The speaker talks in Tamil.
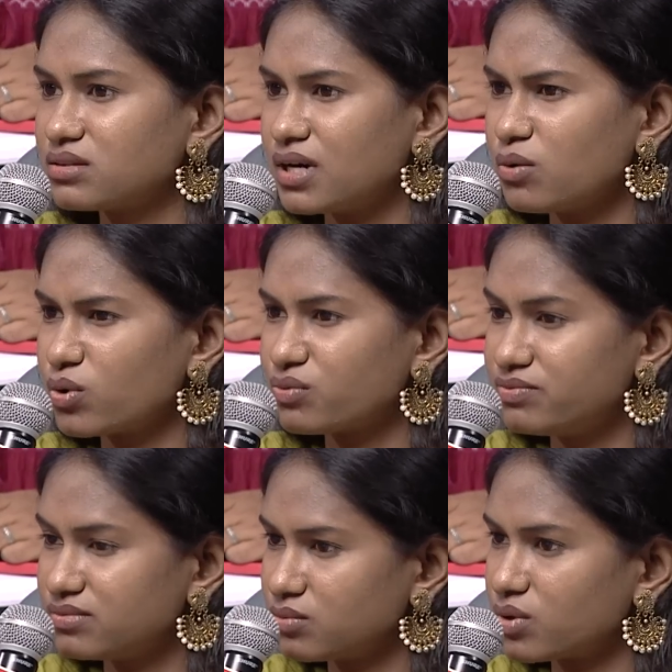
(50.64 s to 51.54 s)
அது மேலே ஒரு
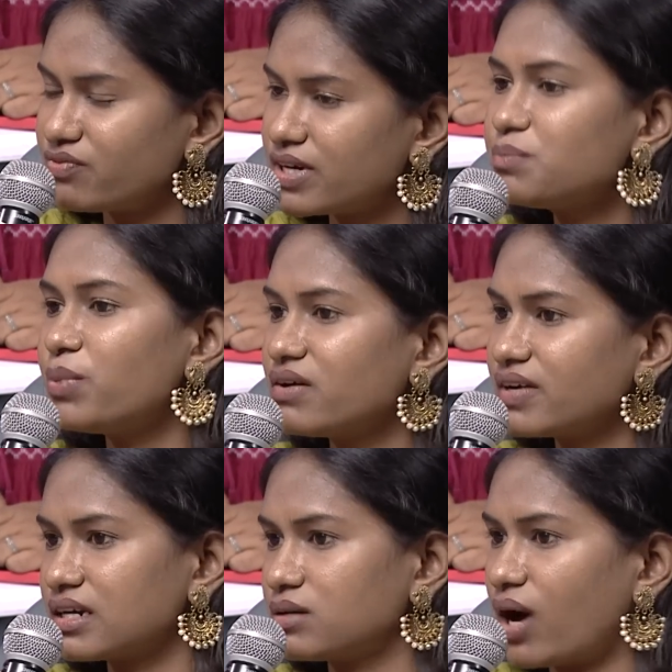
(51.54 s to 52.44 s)
ஒரு வெறுப்பாகவே
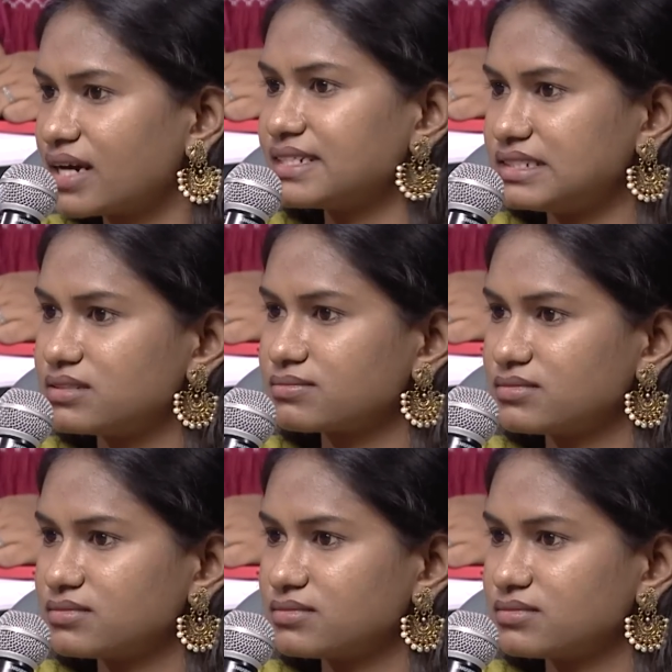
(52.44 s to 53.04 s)
எனக்கு மாறிடுச்சு